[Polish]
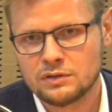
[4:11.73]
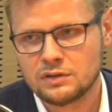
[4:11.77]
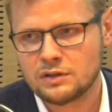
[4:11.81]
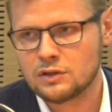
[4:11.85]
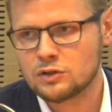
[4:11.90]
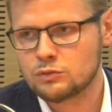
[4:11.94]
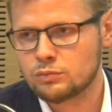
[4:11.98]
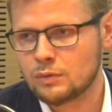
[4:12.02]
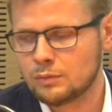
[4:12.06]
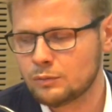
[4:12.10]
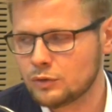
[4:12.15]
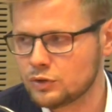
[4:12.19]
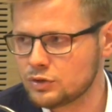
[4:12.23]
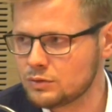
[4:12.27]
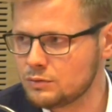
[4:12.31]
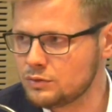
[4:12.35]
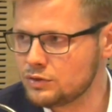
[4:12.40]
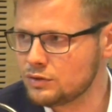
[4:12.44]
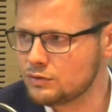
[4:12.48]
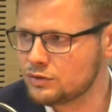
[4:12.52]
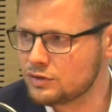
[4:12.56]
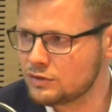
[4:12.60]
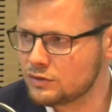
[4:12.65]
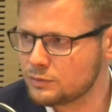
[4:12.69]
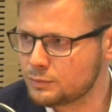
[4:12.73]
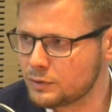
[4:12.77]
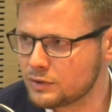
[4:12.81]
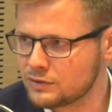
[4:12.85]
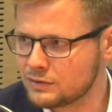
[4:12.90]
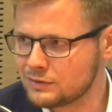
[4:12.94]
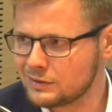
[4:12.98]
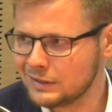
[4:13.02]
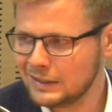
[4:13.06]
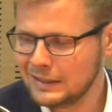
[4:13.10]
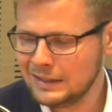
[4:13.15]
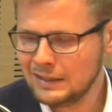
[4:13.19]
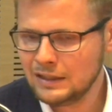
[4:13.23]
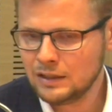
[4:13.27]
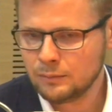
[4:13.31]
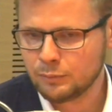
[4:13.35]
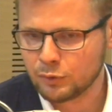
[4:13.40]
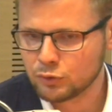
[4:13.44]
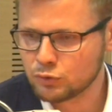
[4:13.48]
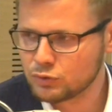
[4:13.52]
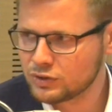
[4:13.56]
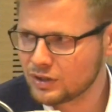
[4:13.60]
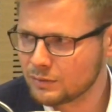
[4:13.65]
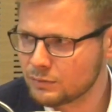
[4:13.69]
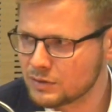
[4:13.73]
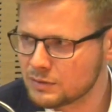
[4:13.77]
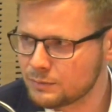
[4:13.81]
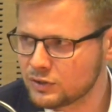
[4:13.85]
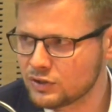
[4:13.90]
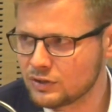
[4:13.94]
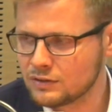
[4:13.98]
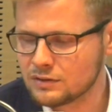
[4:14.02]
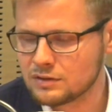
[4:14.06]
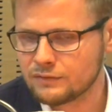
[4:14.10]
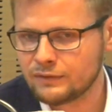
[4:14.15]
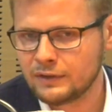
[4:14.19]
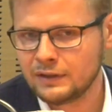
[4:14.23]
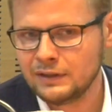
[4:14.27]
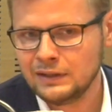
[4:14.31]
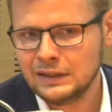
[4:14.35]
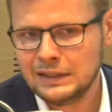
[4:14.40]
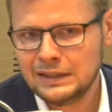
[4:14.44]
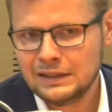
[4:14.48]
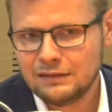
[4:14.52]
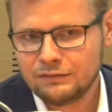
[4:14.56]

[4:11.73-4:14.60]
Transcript: teraz już mamy 89% poczucia bezpieczeństwa,